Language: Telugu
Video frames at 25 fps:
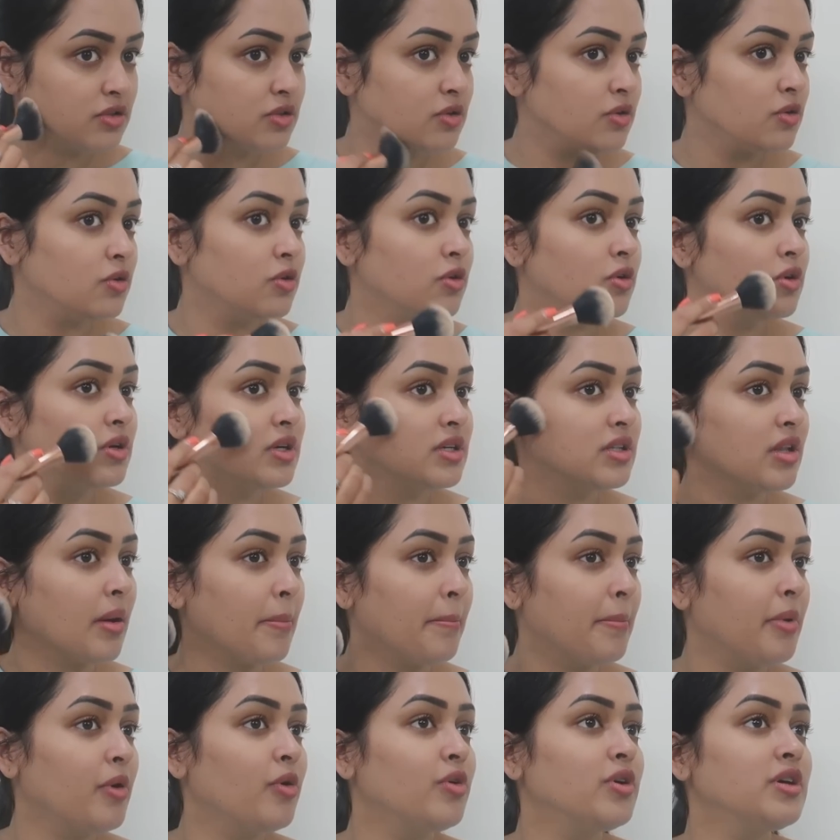సో
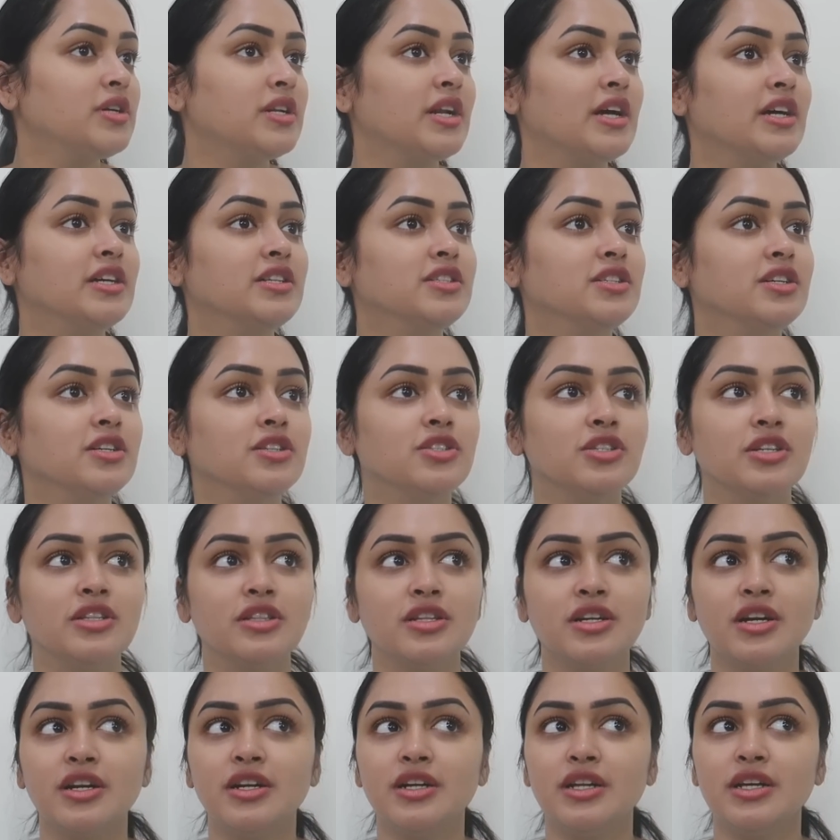తప్పకుండా ట్రై చేయొచ్చు
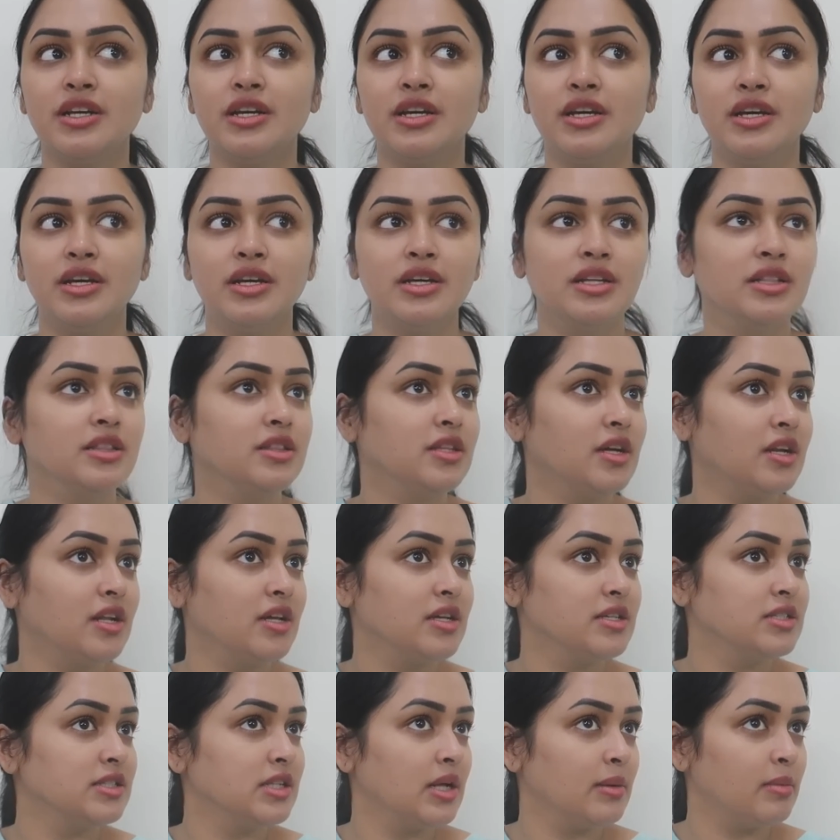ఎందుకంటే ఇంత
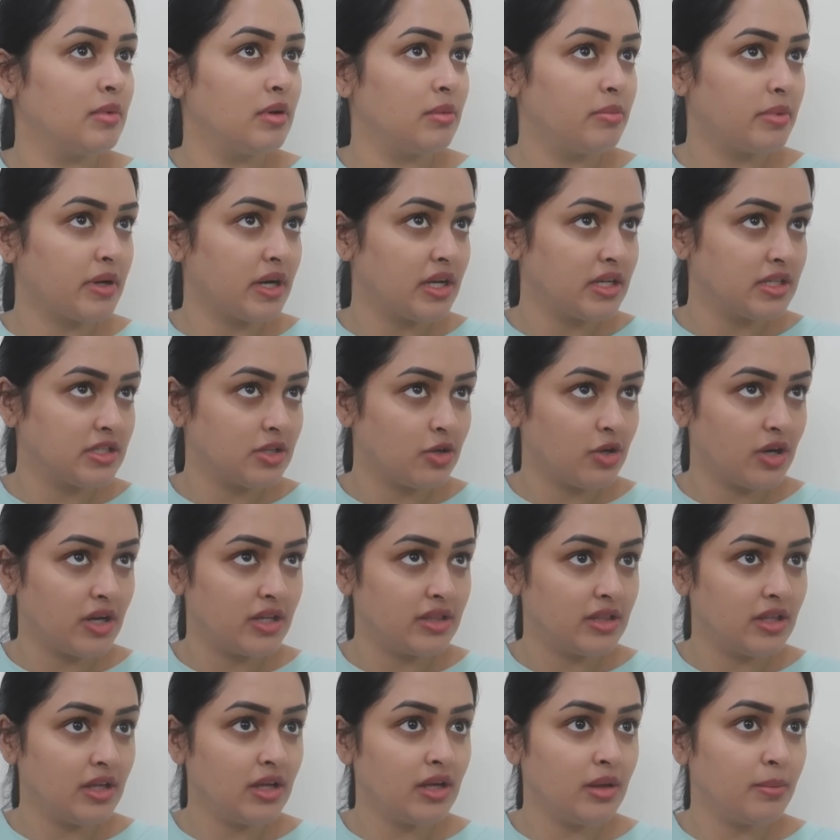రీజనబుల్ ప్రైస్లో
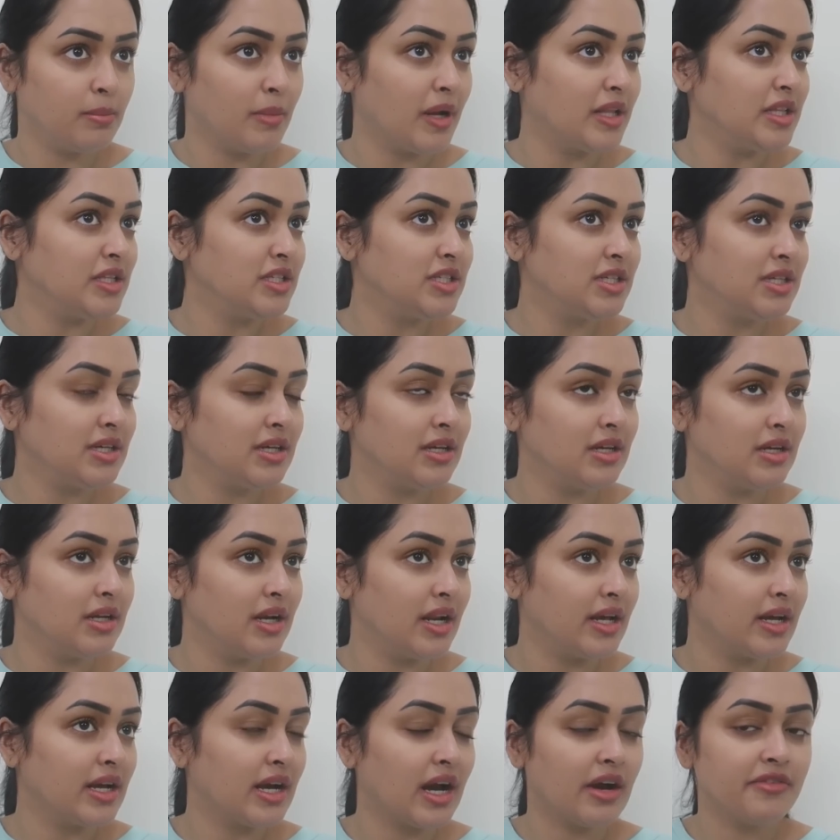అయితే మంచి
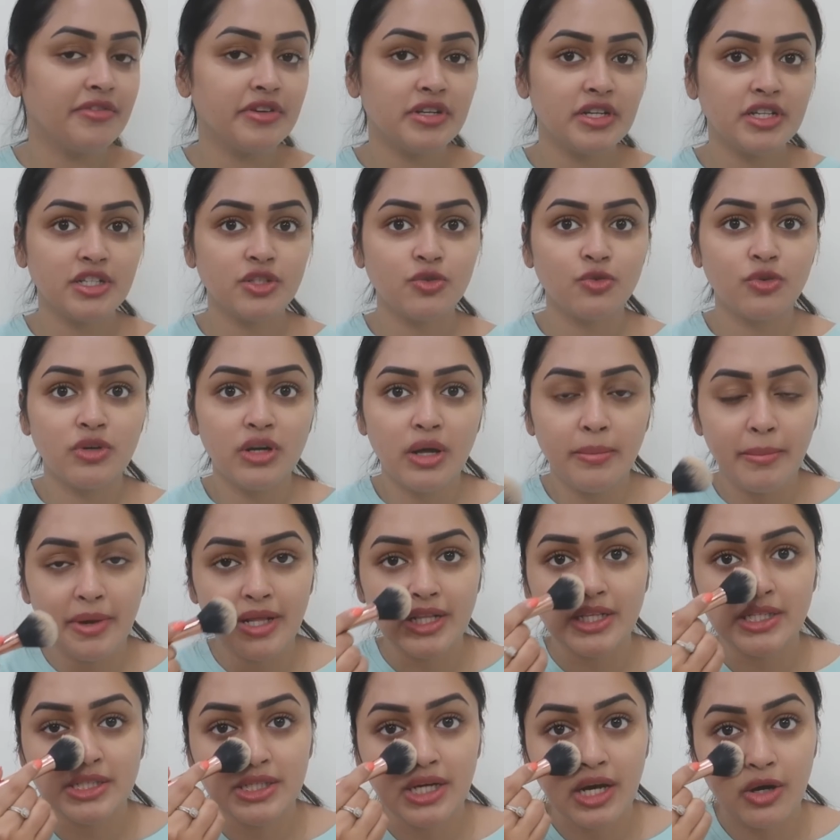లైక్ కవరేజ్ కూడా
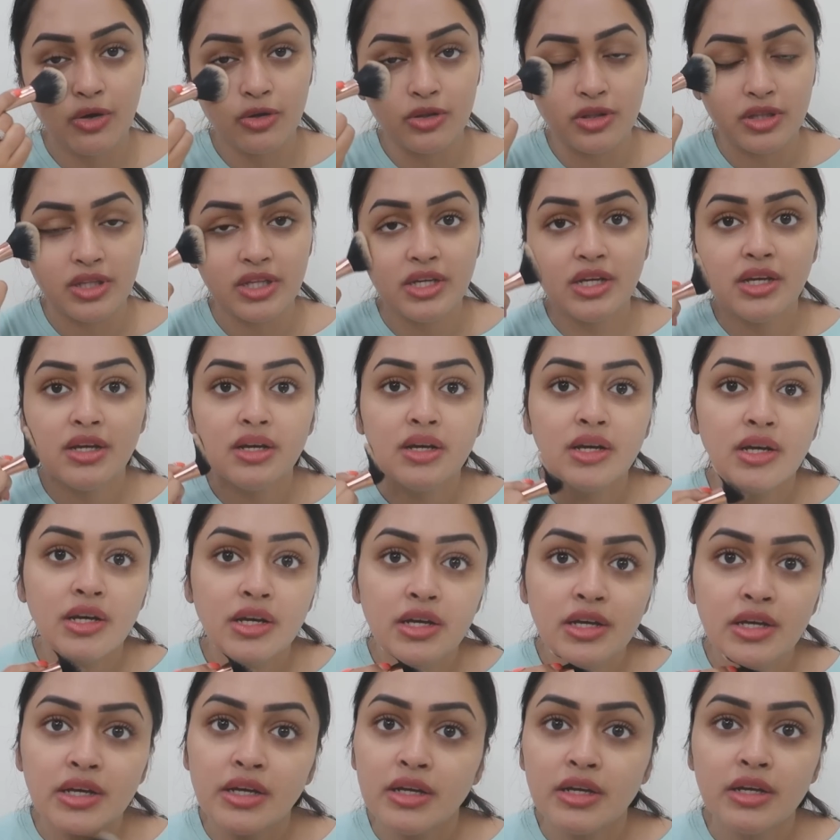మంచిగా ఉంది
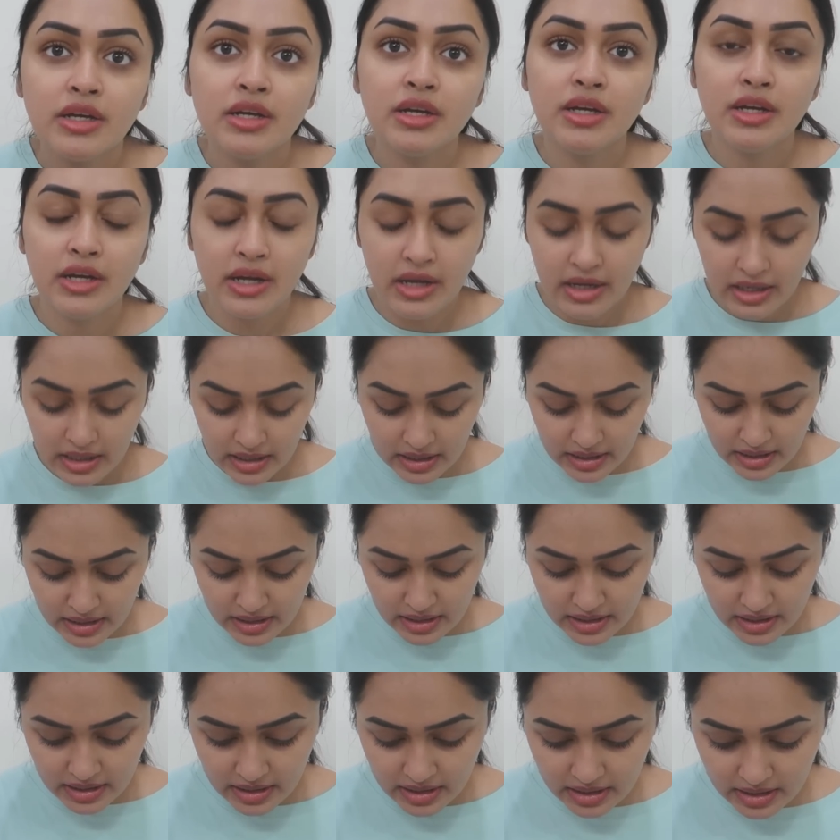
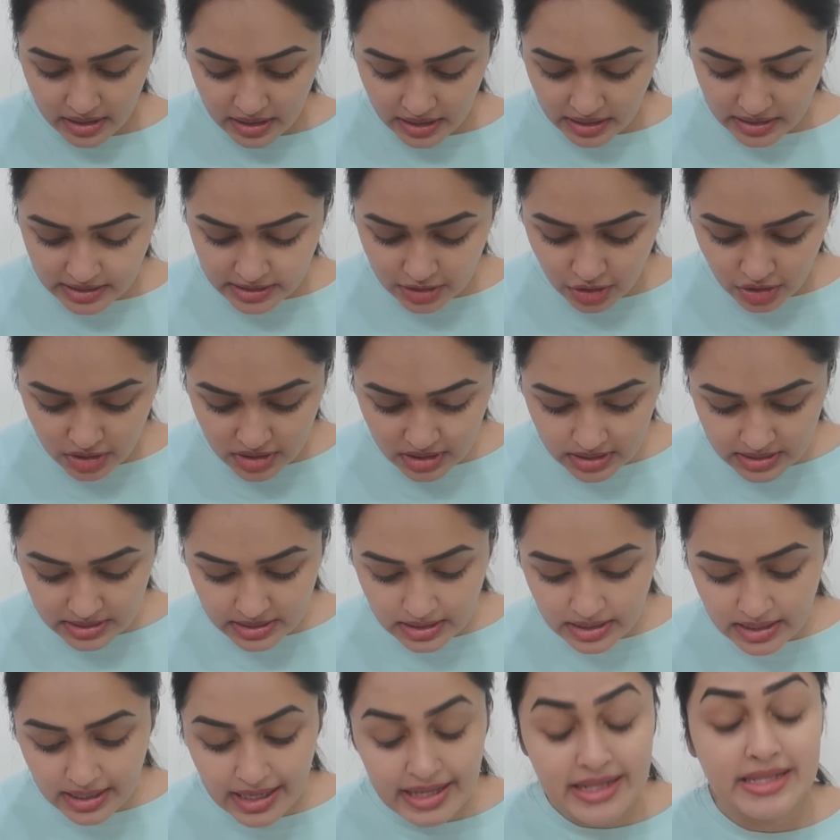అండ్ నెక్స్ట్
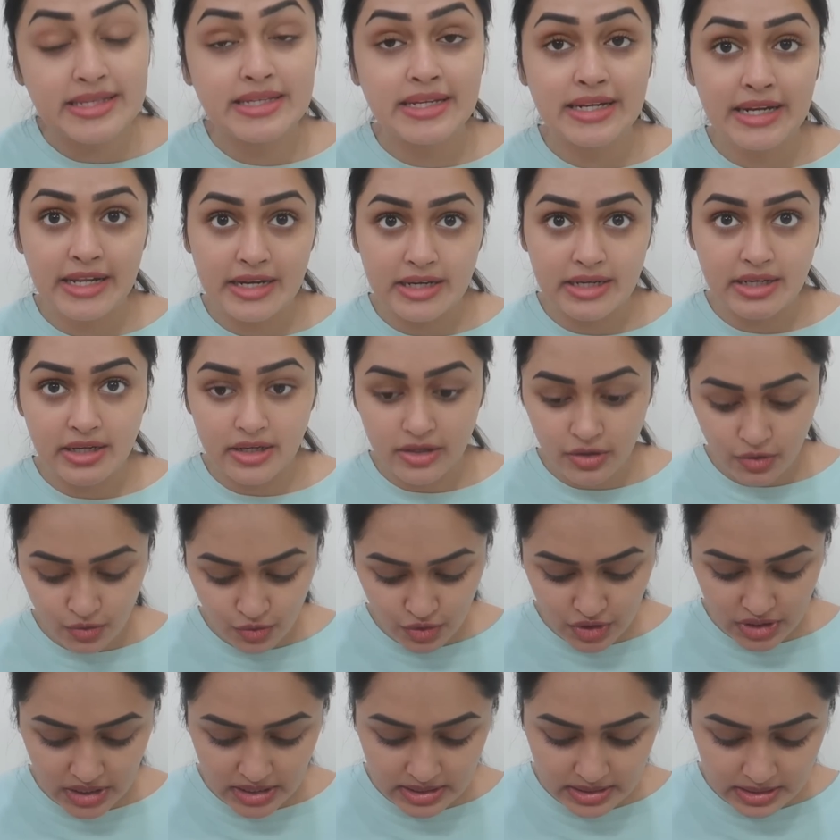వచ్చేసి కన్సీలర్
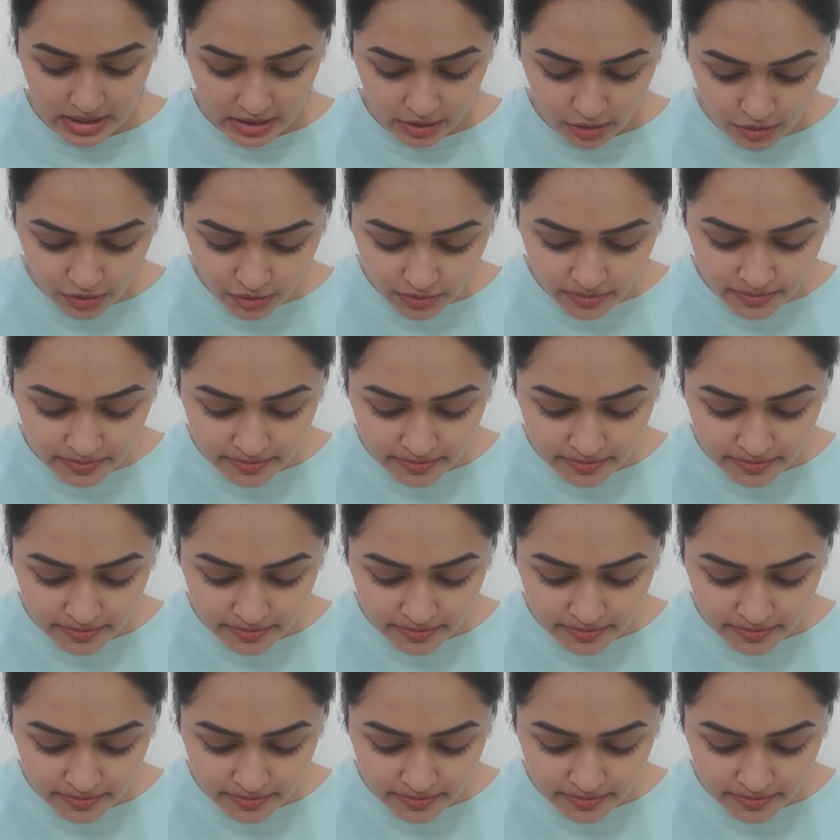యూజ్ చేస్తాను